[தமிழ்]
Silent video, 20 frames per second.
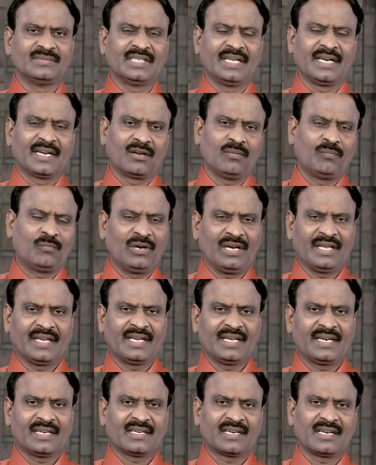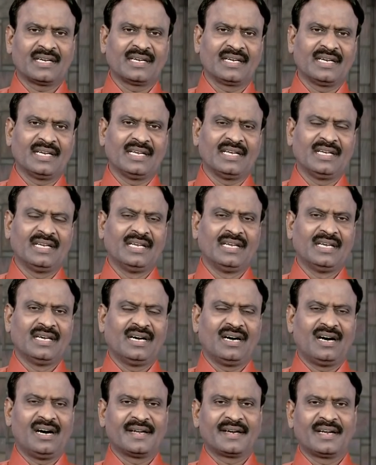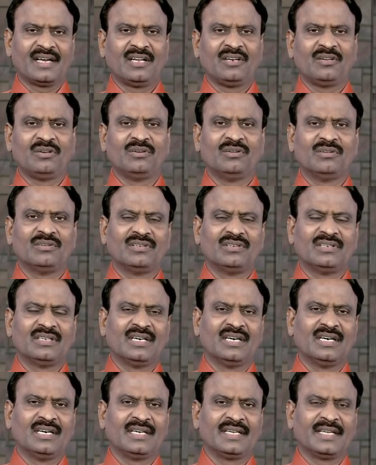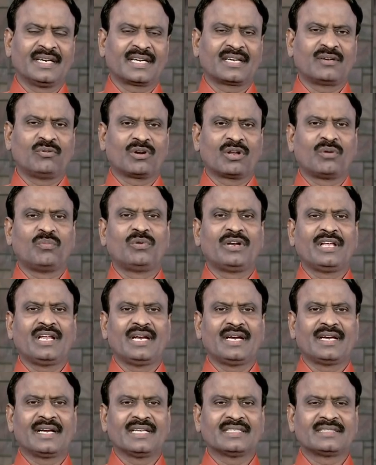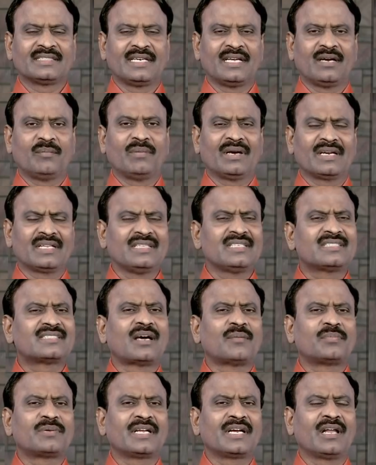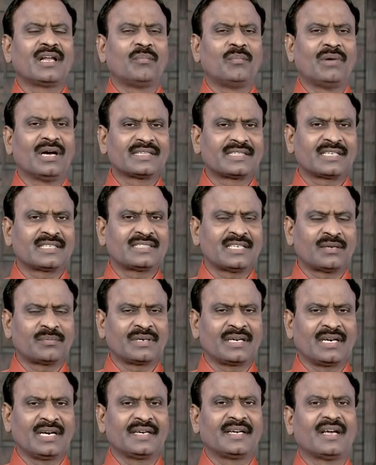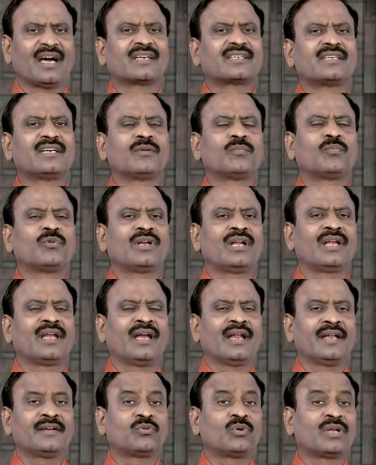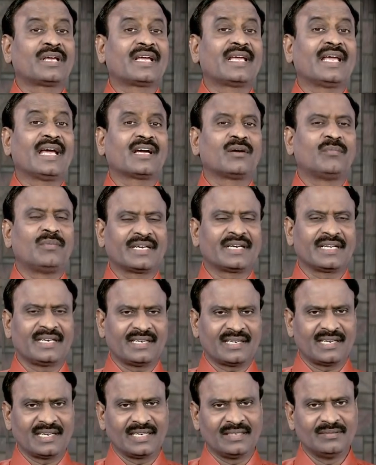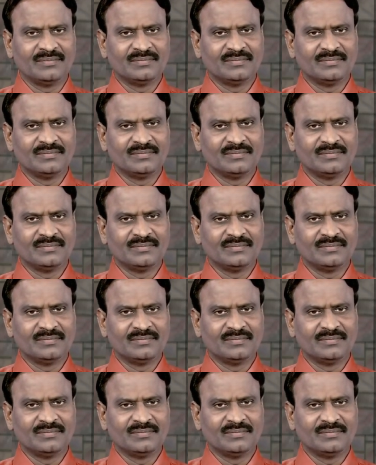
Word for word: எனக்கு பிள்ளைங்க இருக்கிறாங்க ஆனாலும் எனக்கு உடம்பு முடியல என்னாச்சுன்னா மருந்து சாப்பிட்டீங்களா மாத்திரை சாப்பிட்டீங்களா டாக்டர்கிட்ட நான் கூட கேட்க மாட்டேன்றாங்க